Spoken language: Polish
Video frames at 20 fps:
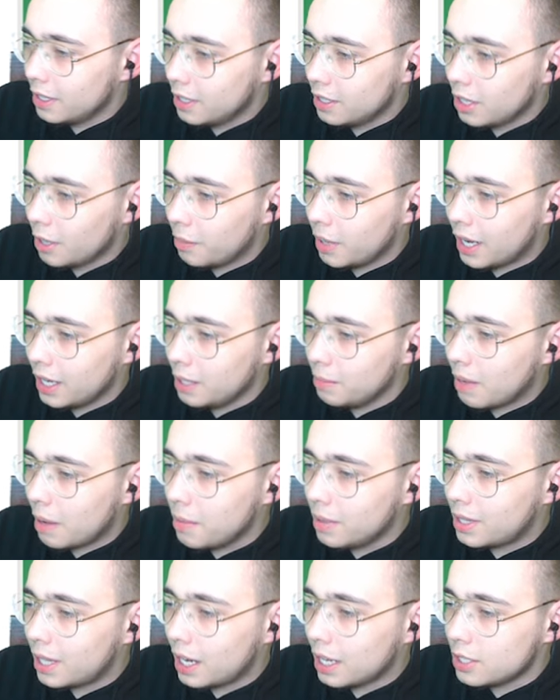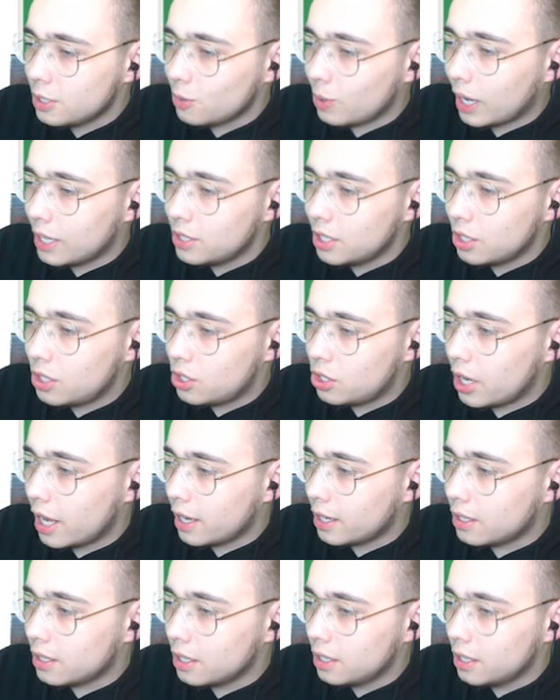Dobra, i mamy teraz, słuchajcie,
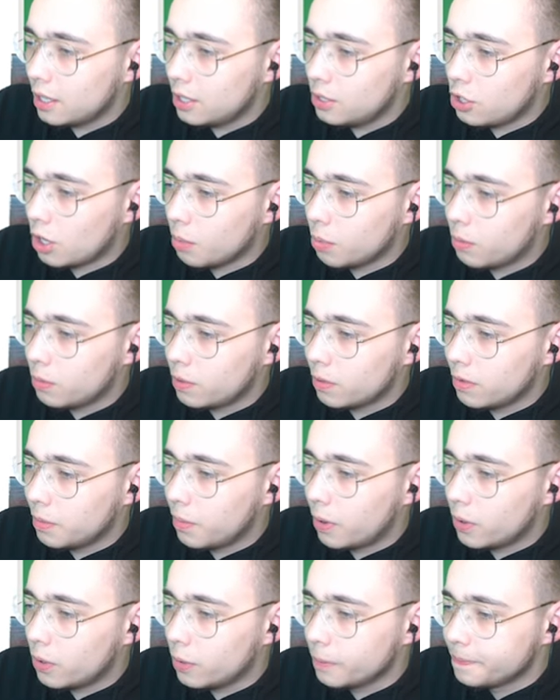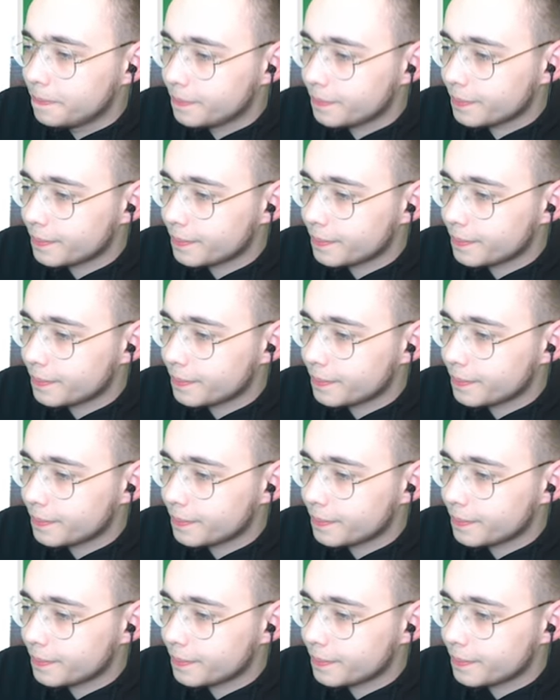trzech y, ziomków do wyboru.